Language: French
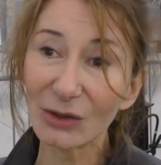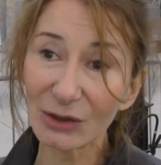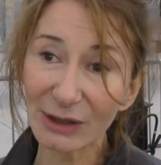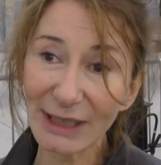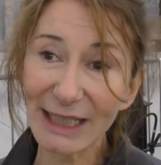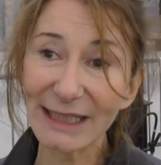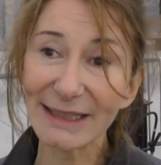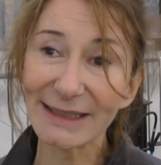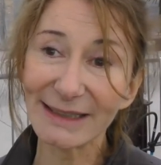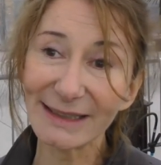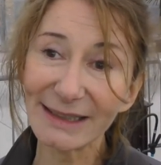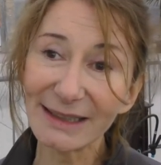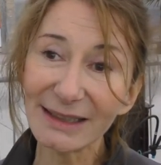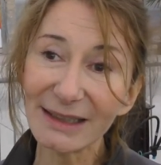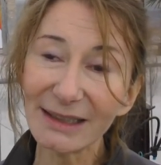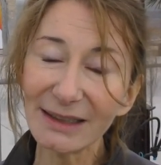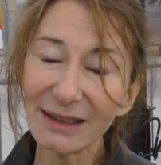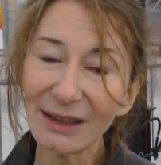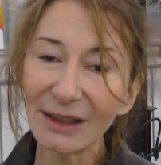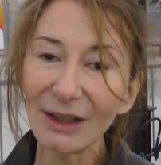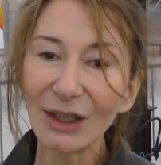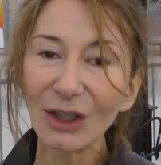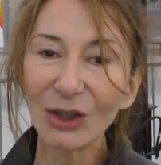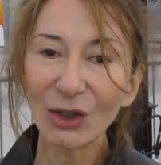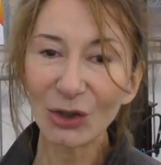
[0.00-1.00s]
en Asie,
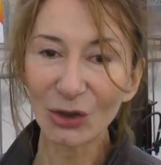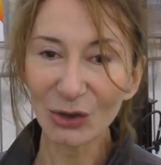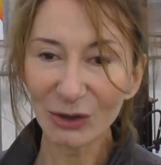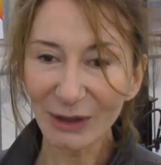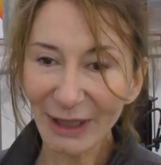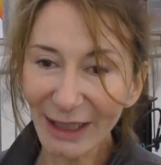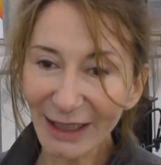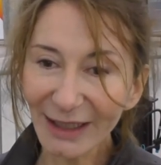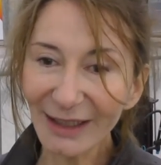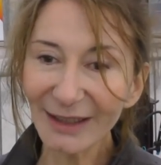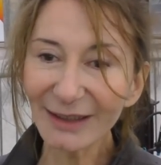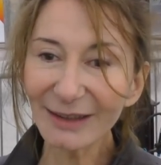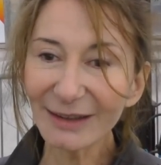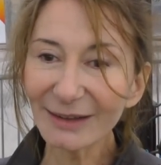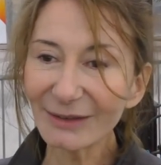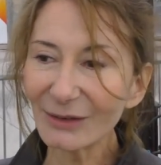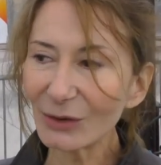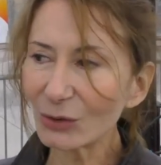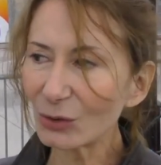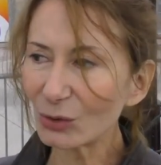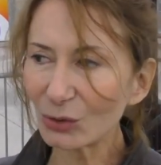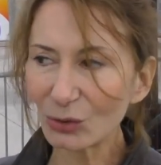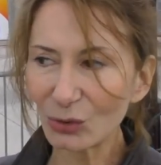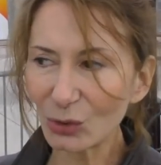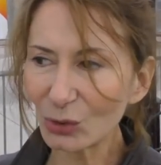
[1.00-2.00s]
en
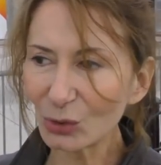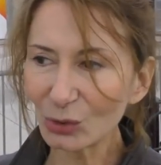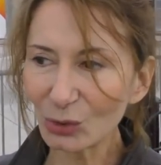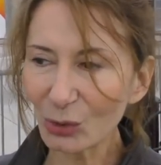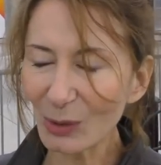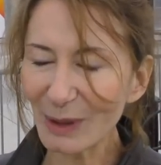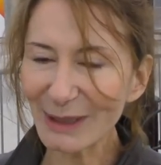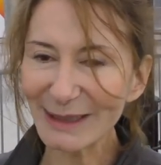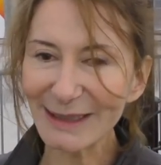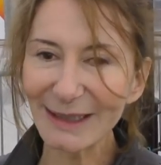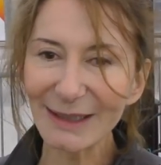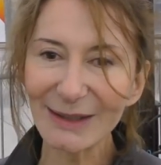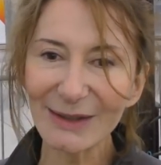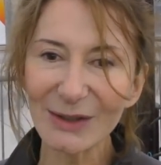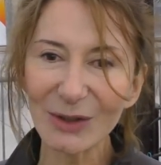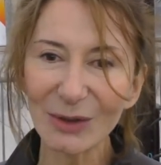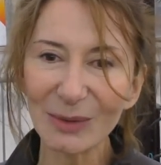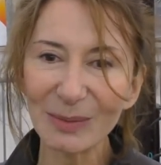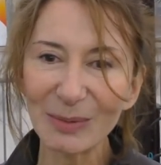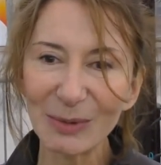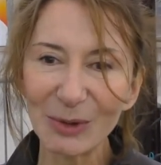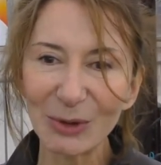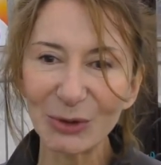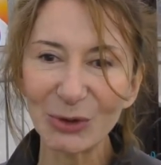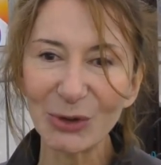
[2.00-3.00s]
Inde, deux ou trois
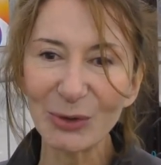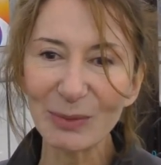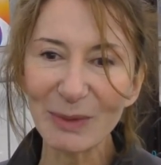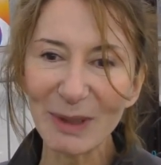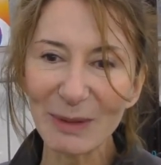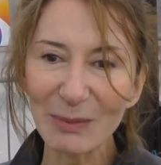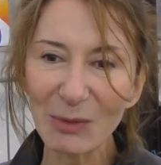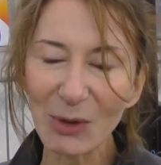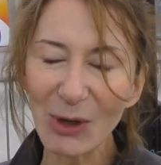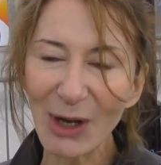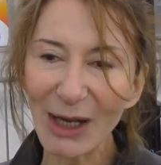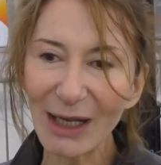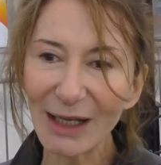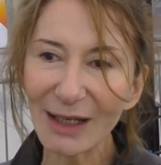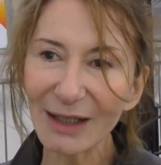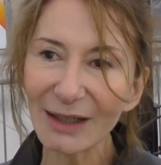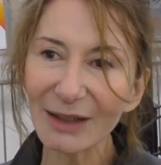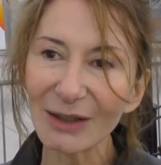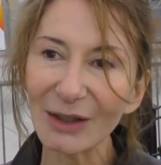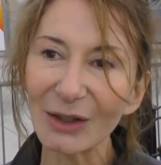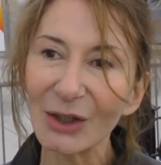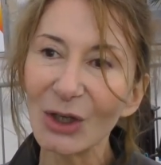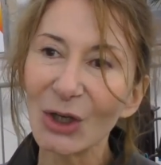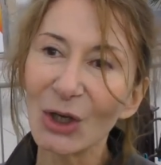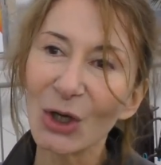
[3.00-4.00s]
exemples de
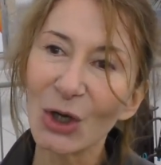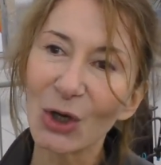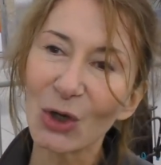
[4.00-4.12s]
mémoire,